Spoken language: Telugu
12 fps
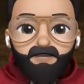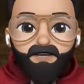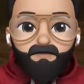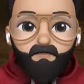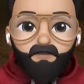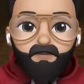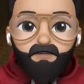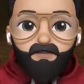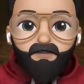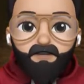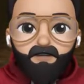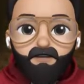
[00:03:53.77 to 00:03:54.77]
సెకండ్ ఎపిసోడ్ అయితే
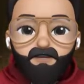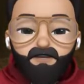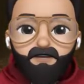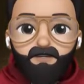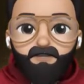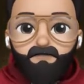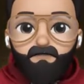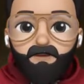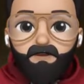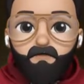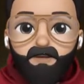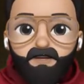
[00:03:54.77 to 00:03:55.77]
ఆల్రెడీ
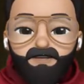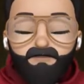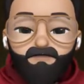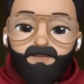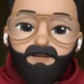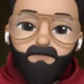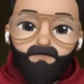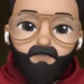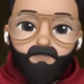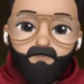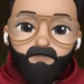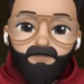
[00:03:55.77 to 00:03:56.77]
మనం ట్రై చేస్తాం చాలా
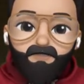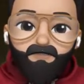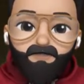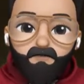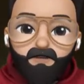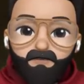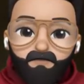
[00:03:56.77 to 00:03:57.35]
బ్యూటిఫుల్గా ఉంది మీరు